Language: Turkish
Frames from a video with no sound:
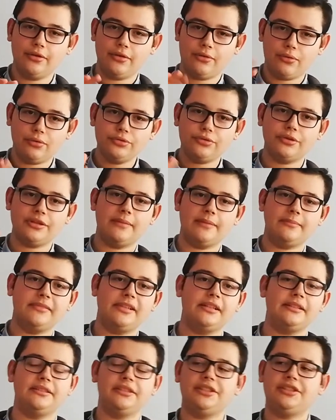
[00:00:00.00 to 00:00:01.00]
o
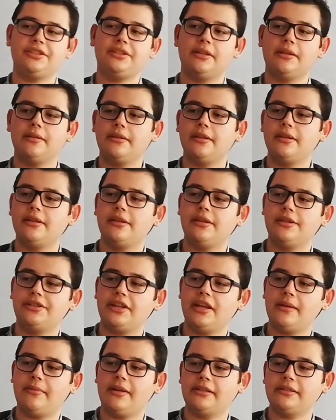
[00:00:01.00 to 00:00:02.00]
dönemlerde işte e,
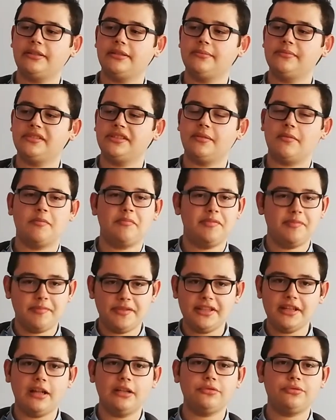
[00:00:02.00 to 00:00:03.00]
şeye baktığımız zaman
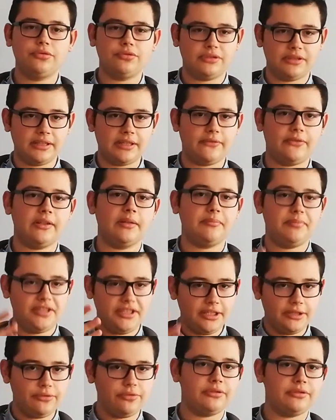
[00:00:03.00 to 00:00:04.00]
1600 1600'lere falan
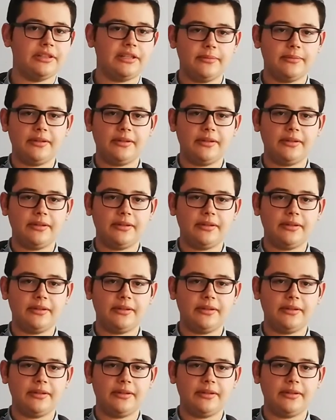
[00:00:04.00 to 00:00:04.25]
1700 1700'lere